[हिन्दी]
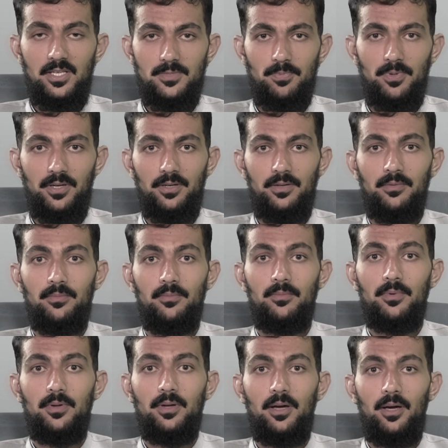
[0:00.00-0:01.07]
इस पर
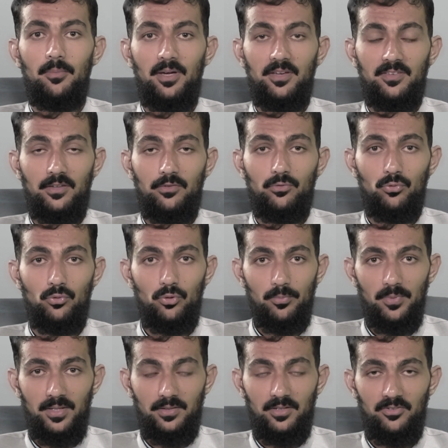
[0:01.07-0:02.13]
हमारे साथ स्टूडियो
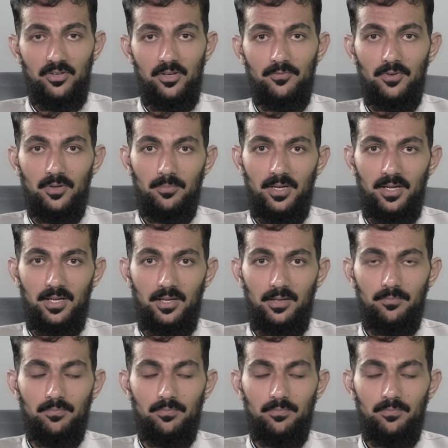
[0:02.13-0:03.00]
में तशरीफ़ फरमा है